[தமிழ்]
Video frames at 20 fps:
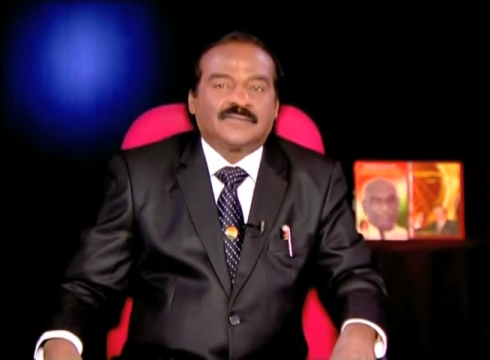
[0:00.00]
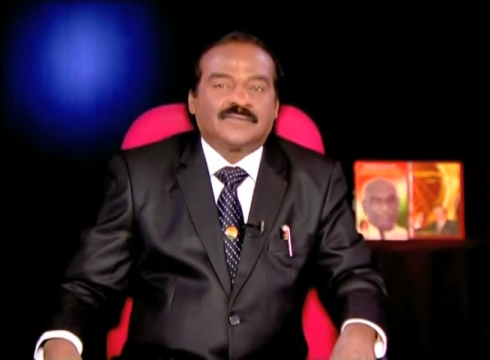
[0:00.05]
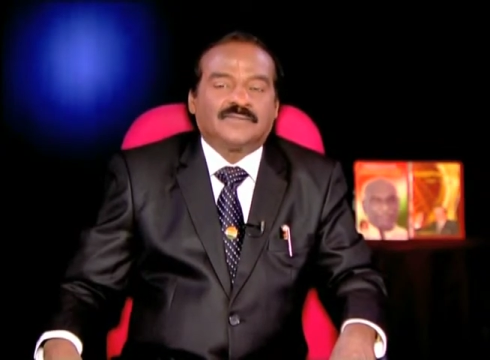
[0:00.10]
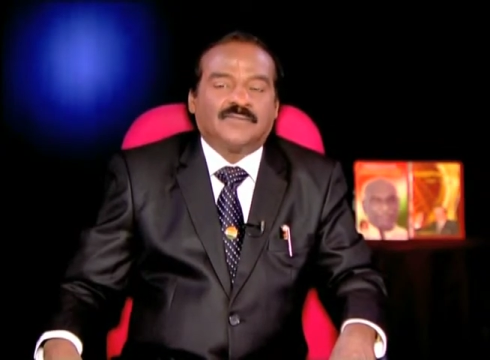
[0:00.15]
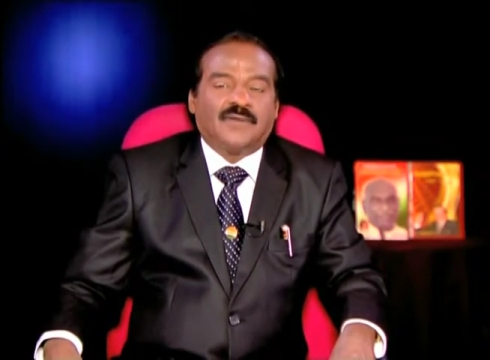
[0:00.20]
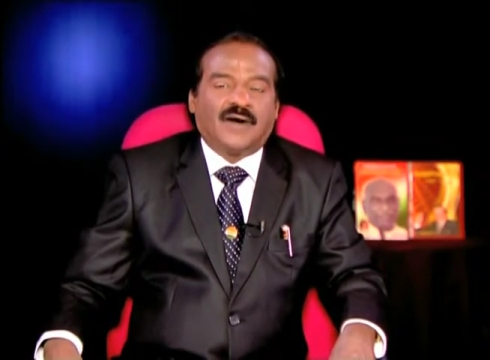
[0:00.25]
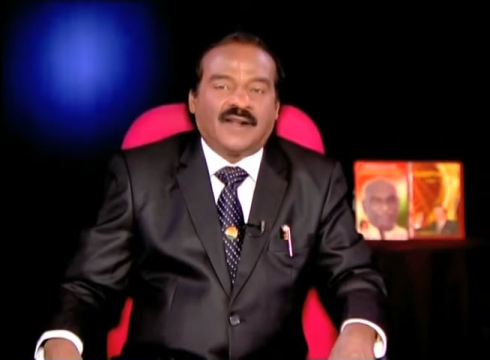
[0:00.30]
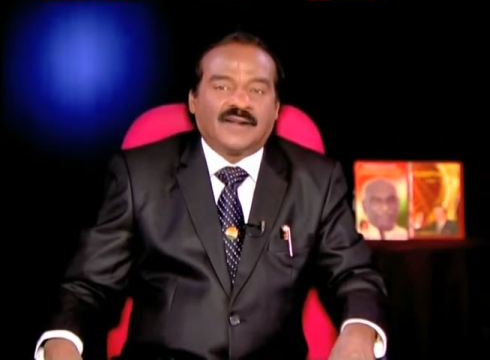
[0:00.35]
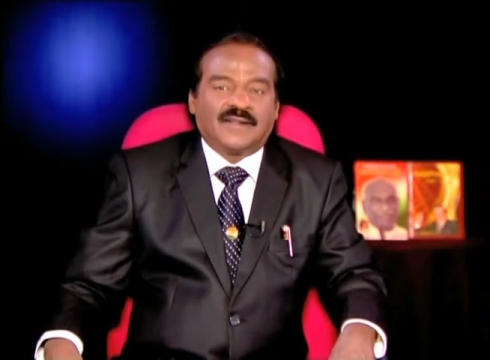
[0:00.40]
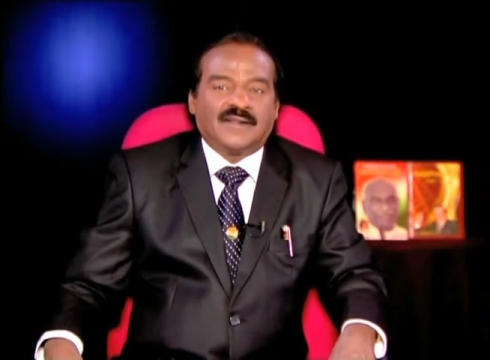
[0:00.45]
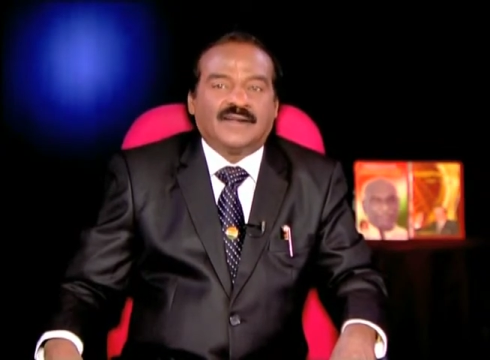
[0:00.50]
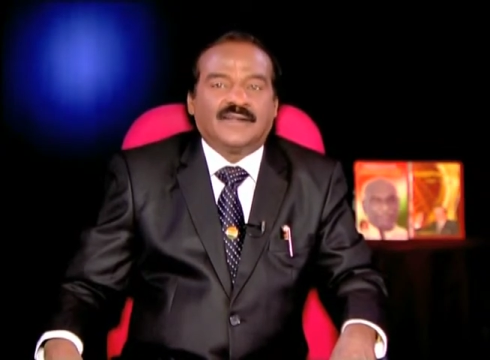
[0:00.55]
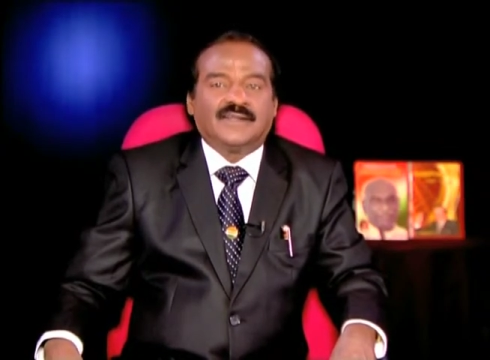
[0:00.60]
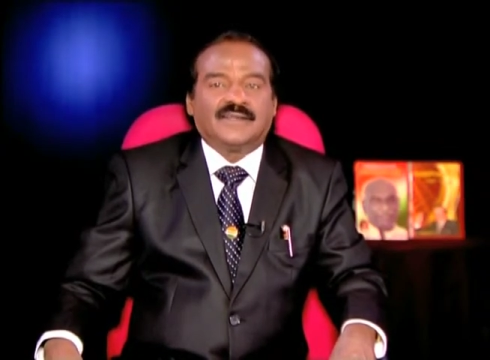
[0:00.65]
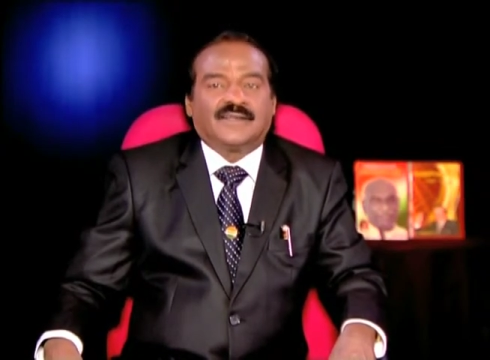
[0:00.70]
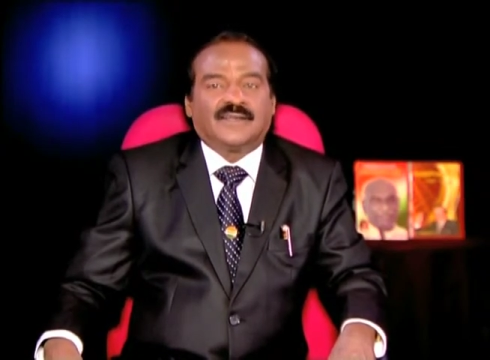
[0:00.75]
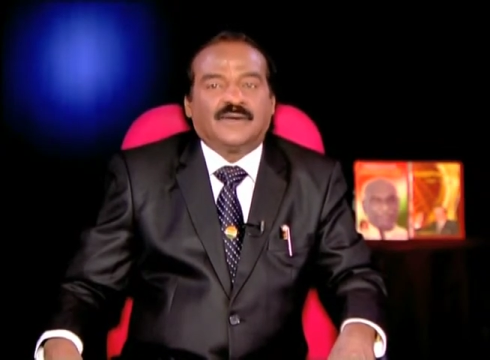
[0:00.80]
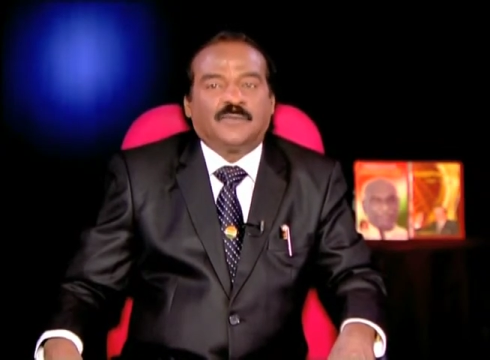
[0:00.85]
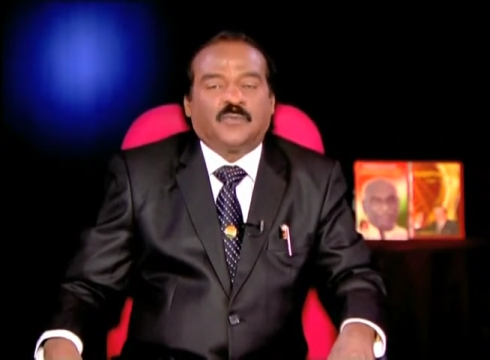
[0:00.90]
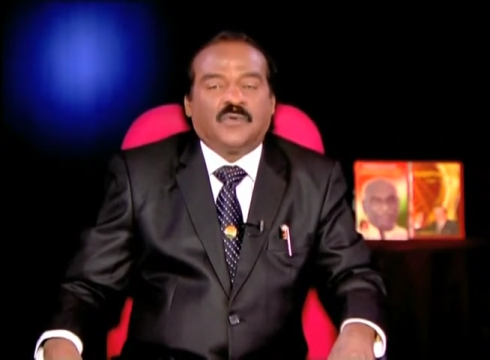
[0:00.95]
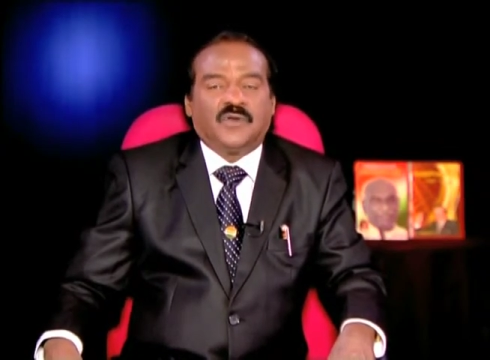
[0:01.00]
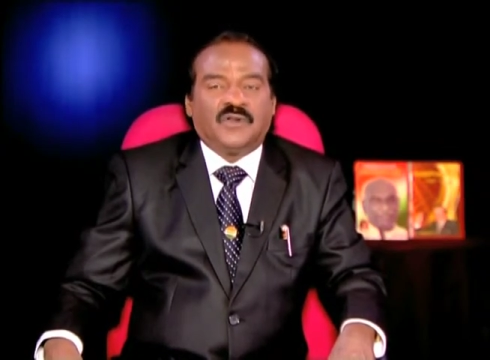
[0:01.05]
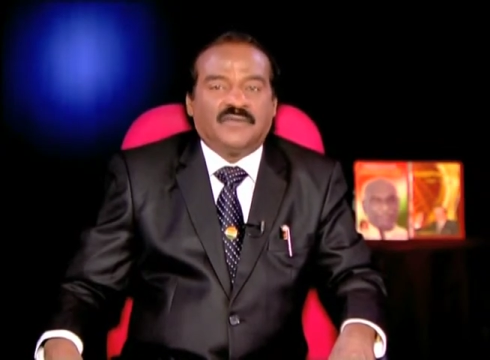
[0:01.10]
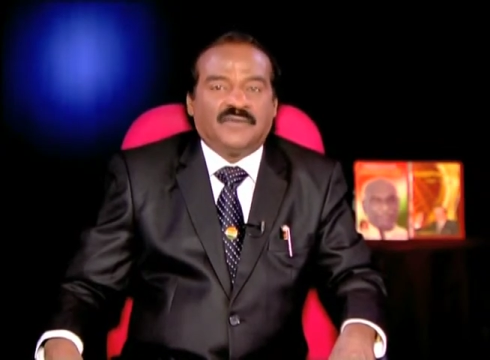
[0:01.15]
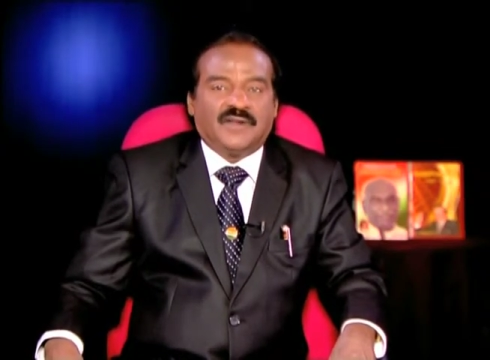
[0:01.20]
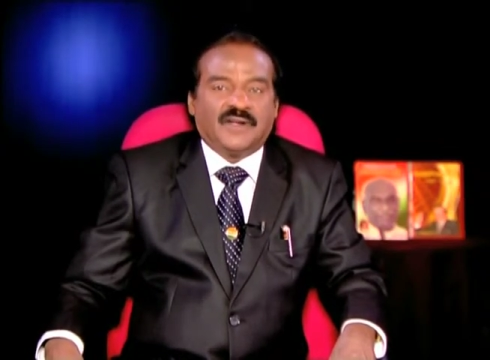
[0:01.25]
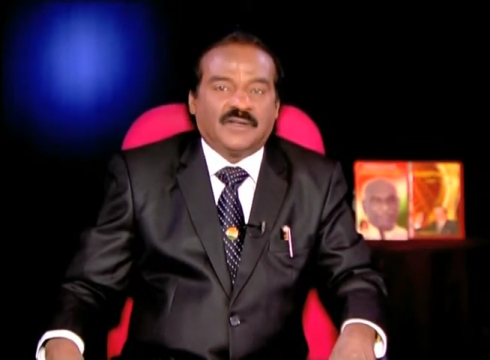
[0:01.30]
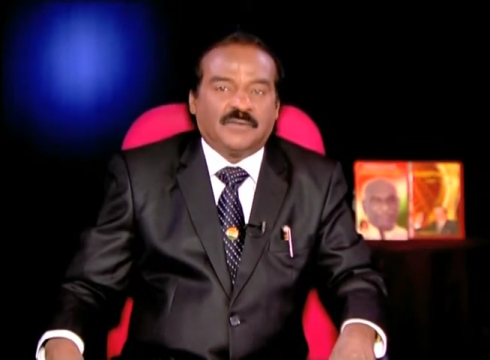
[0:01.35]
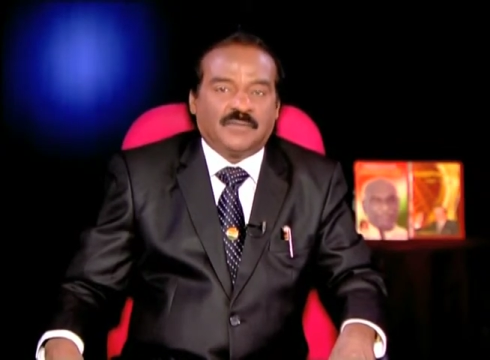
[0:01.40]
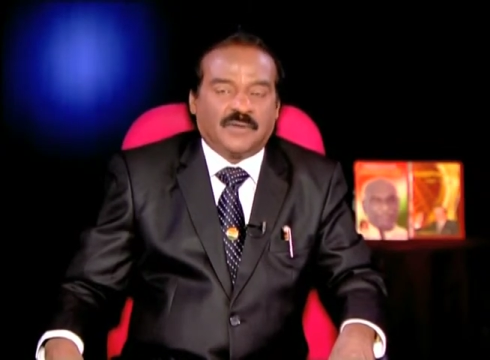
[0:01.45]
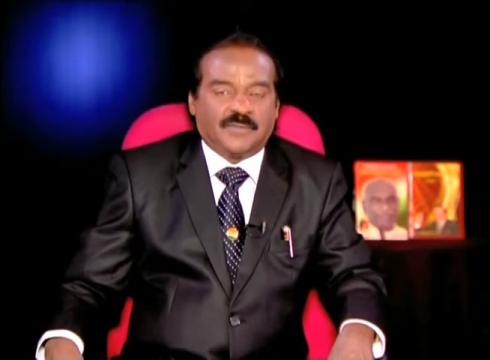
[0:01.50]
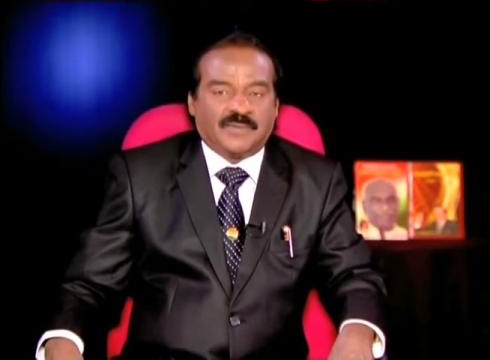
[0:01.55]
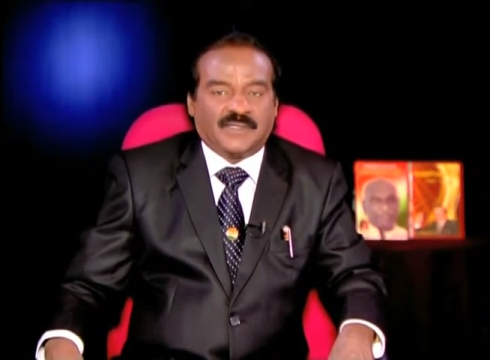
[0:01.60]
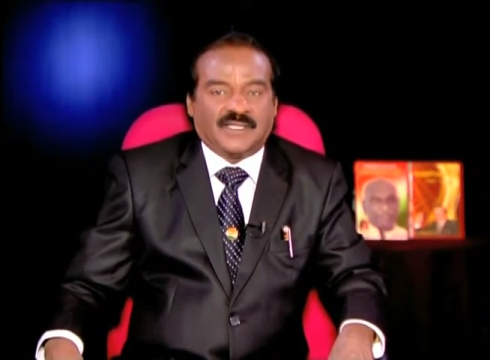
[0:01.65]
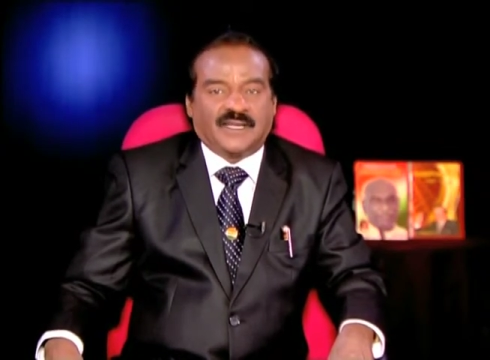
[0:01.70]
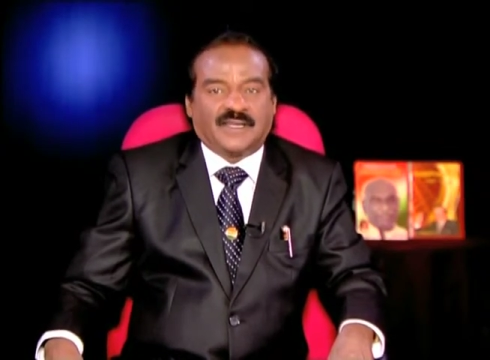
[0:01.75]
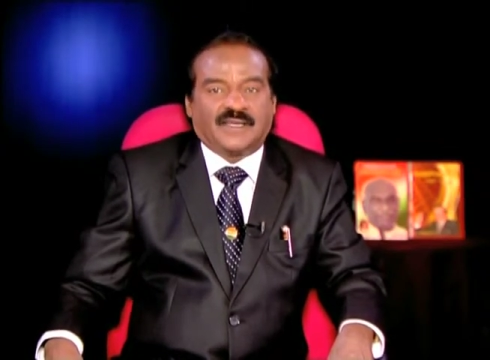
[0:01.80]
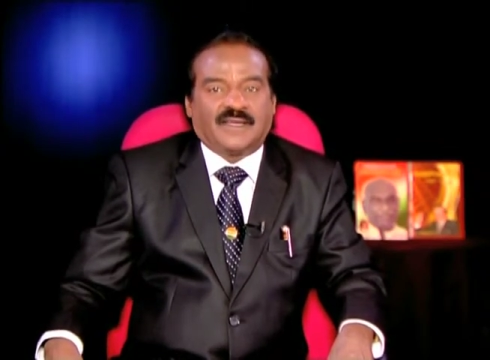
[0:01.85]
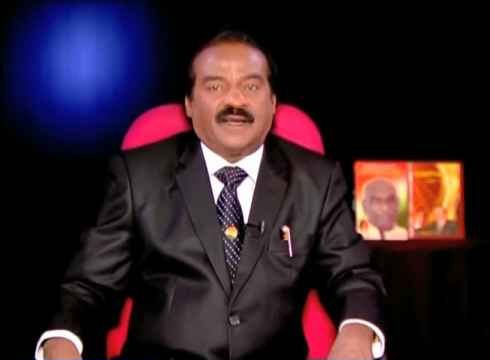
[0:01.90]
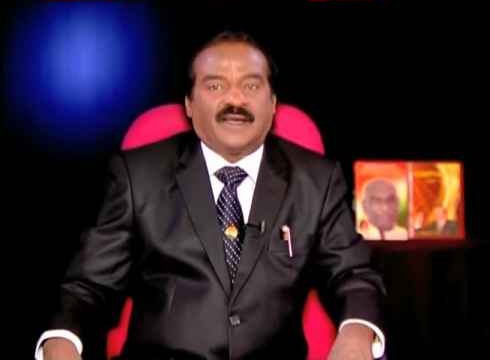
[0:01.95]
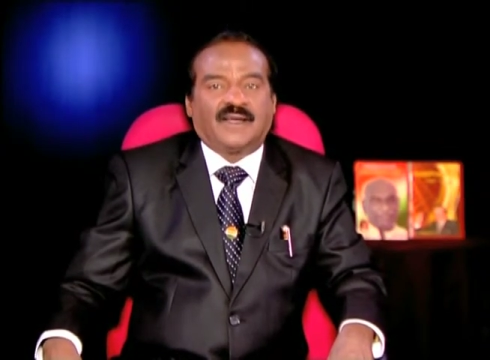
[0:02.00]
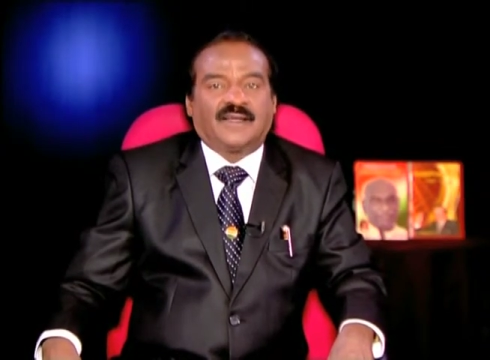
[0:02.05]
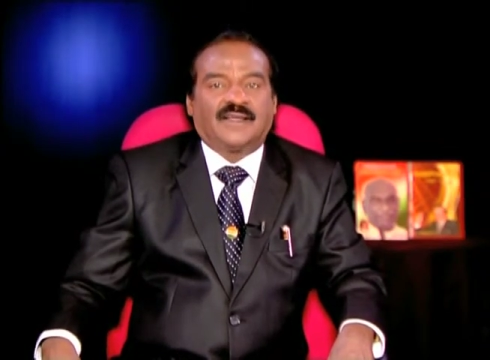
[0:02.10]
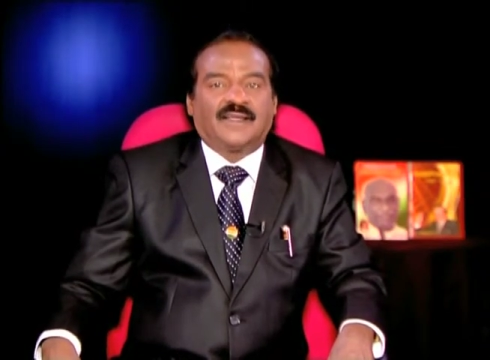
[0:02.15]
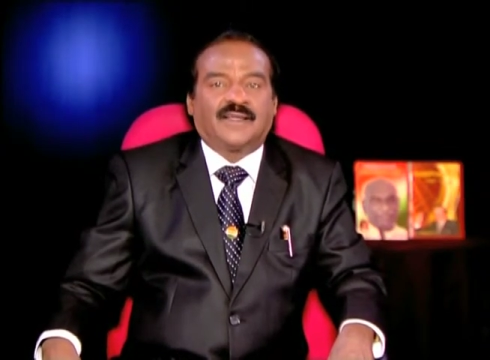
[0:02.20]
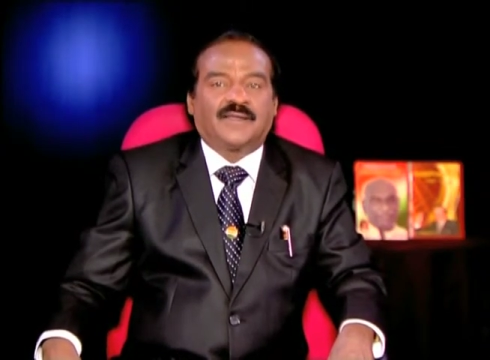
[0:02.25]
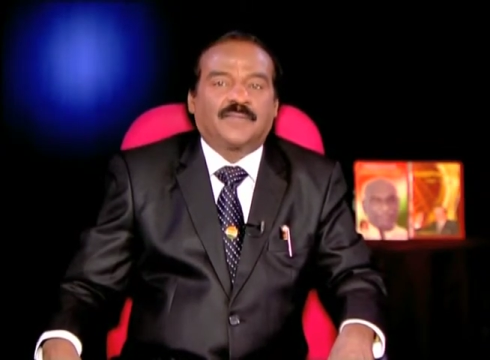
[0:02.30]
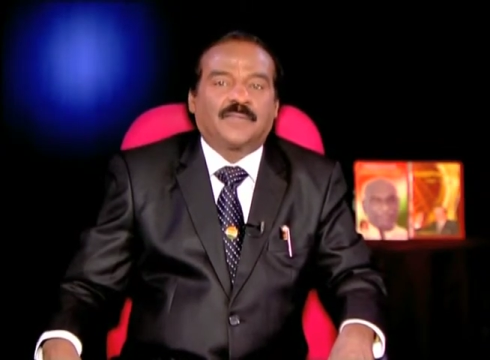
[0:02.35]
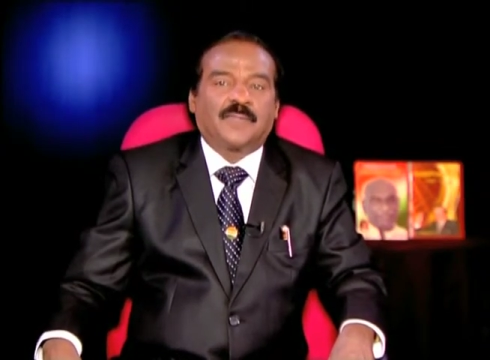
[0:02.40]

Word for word: மாடுகளுக்கு புல் வேண்டும் என்பதற்காக